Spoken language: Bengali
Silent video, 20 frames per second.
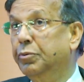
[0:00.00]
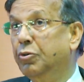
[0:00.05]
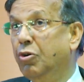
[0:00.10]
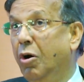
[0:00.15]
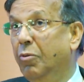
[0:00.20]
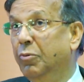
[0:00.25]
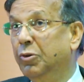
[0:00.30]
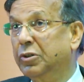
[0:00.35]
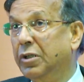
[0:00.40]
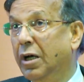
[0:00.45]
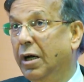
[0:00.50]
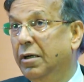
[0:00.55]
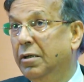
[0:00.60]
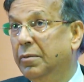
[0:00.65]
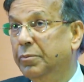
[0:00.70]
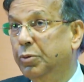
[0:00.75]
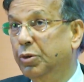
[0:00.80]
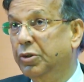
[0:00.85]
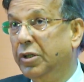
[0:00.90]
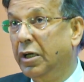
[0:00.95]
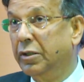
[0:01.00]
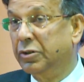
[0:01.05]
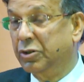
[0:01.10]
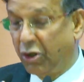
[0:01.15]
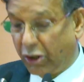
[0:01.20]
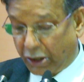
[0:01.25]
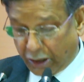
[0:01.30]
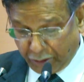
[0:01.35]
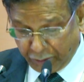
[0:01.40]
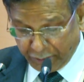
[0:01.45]
ক্ষমতা প্রদান
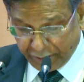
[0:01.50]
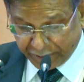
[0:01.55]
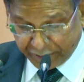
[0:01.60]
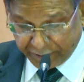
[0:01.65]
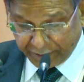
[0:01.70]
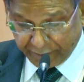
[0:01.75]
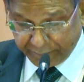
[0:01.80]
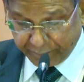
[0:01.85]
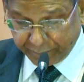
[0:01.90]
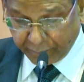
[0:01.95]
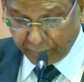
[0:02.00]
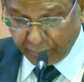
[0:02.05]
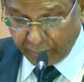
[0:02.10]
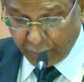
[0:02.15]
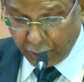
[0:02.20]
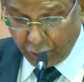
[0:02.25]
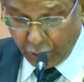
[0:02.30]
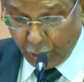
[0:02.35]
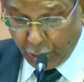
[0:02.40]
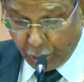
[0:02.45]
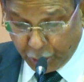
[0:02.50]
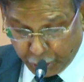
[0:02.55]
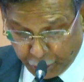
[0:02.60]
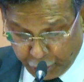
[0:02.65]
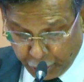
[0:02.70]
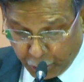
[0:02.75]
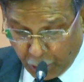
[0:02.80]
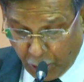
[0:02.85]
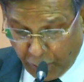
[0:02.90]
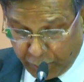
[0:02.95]
করা হয়েছে
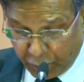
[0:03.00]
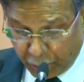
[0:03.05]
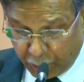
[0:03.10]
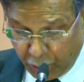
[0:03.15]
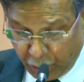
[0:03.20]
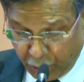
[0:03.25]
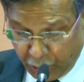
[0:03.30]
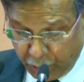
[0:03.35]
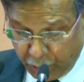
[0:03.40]
সুখবর হলো